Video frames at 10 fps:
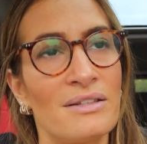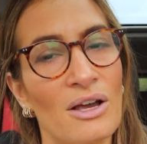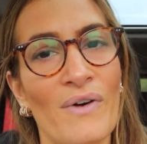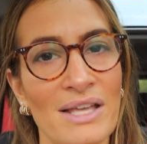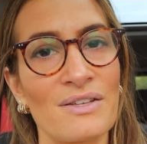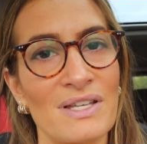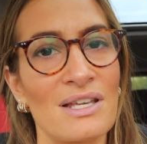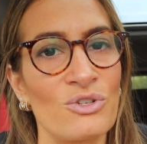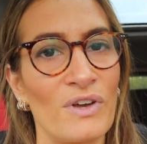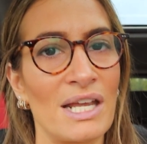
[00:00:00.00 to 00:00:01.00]
Então essa vai
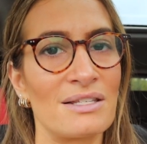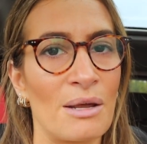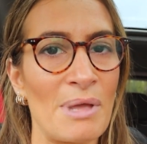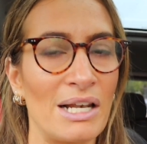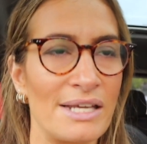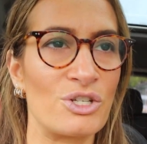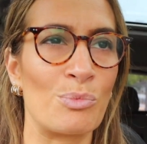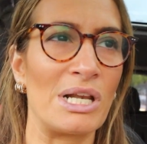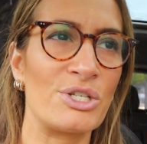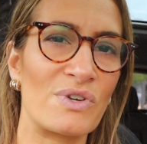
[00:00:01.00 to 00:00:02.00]
ser a diferença na minha lente. A
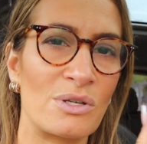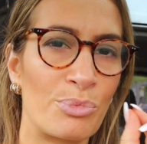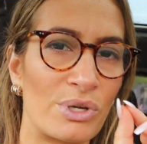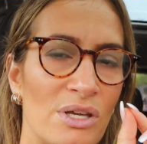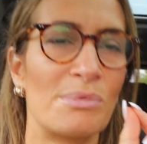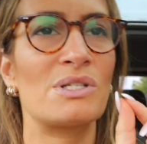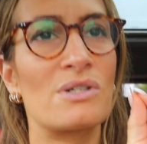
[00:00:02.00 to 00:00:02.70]
minha lente vai ser um pouquinho mais